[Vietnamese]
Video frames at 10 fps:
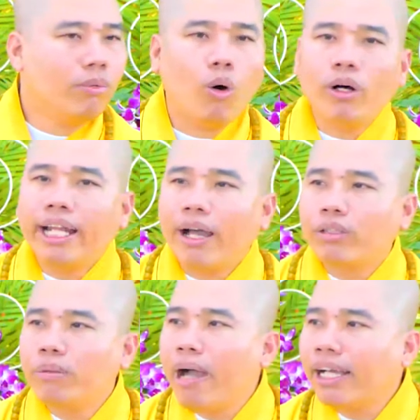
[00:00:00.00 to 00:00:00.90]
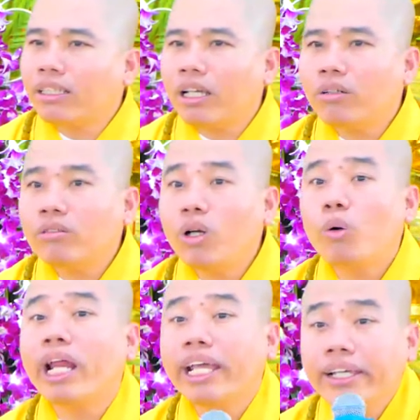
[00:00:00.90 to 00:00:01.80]
Mùa nào người ta bán theo
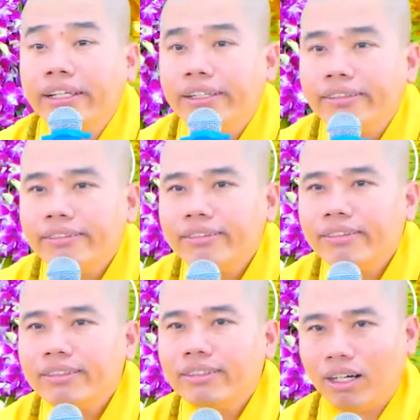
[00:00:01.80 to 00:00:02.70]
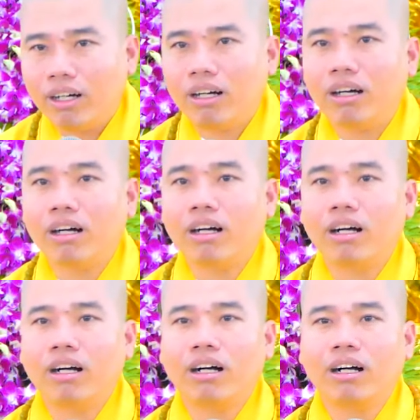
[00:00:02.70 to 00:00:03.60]
đồ nấy
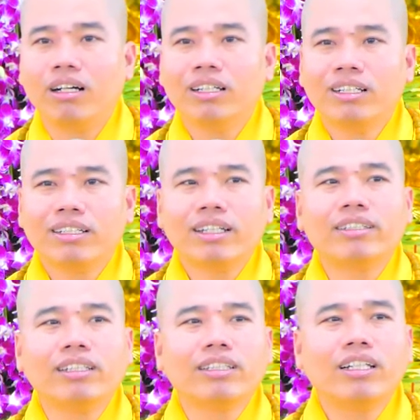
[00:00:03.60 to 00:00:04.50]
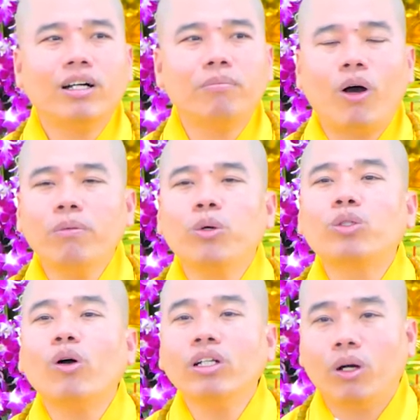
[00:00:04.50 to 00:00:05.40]
đó. Nên từ nơi đó mỗi
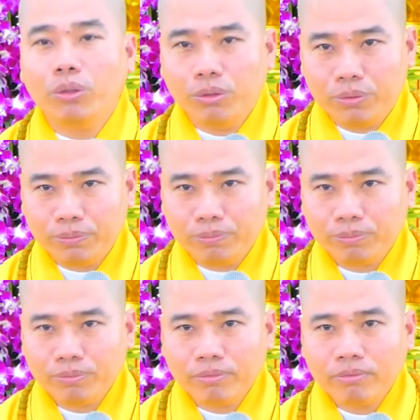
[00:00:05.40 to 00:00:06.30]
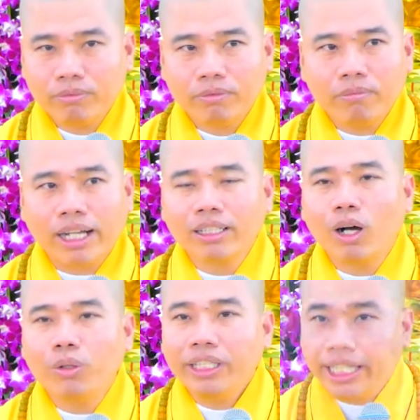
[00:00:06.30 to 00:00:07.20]
buổi tối ngủ bận đồ